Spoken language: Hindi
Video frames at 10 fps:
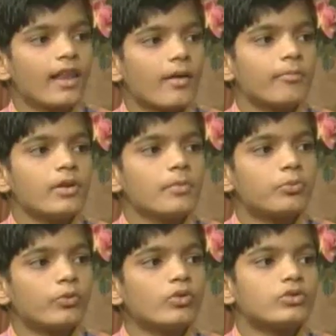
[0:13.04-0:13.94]
लंबी
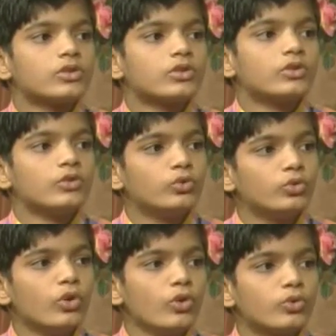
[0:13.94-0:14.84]
पूंछ
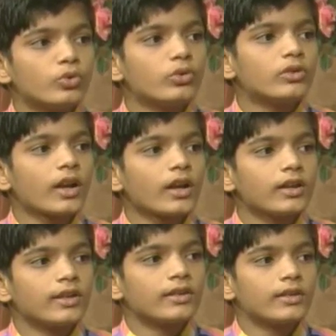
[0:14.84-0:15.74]
दूर दूर तक
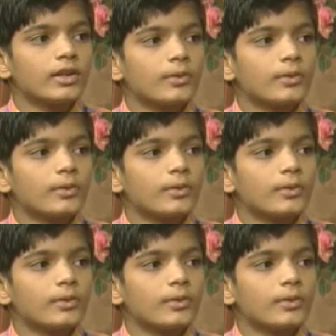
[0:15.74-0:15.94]
इसकी